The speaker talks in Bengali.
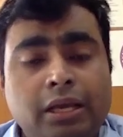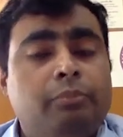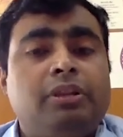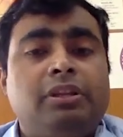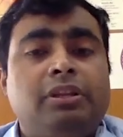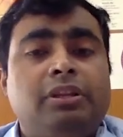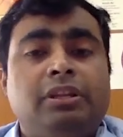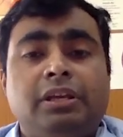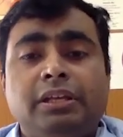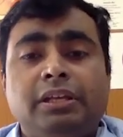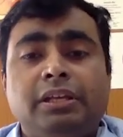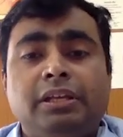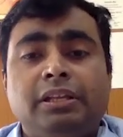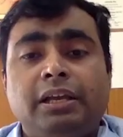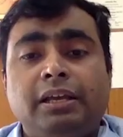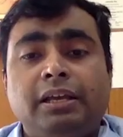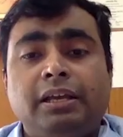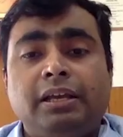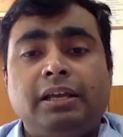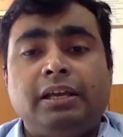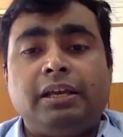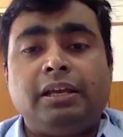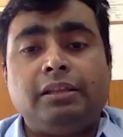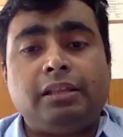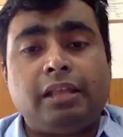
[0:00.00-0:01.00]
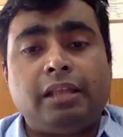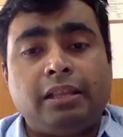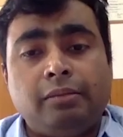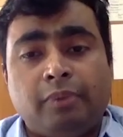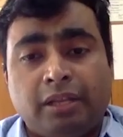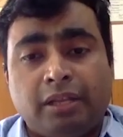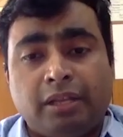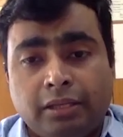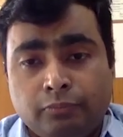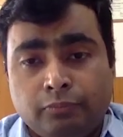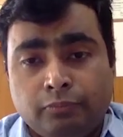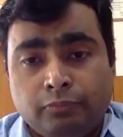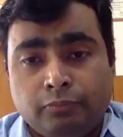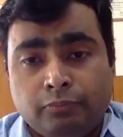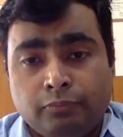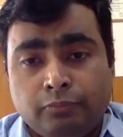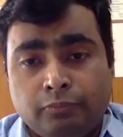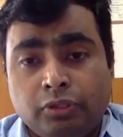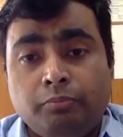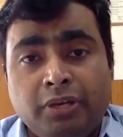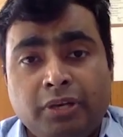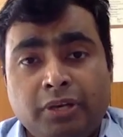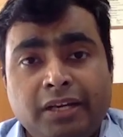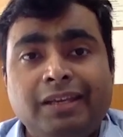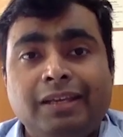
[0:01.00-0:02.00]
আমরা দেখে থাকি যে তাদের মাথার মধ্যে
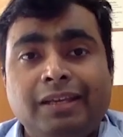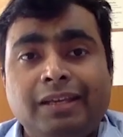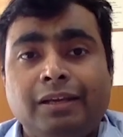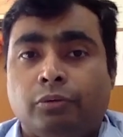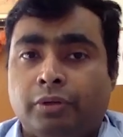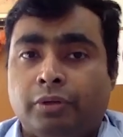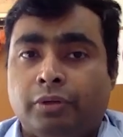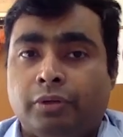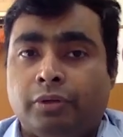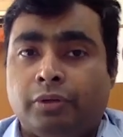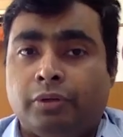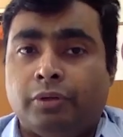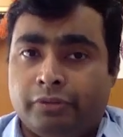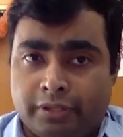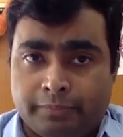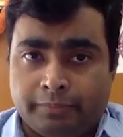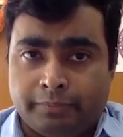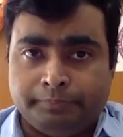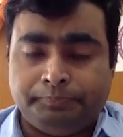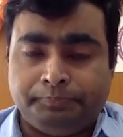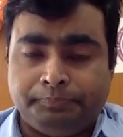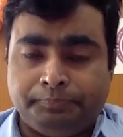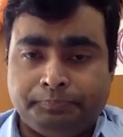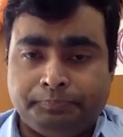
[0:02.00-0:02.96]
ব্লিডিং হয়েছে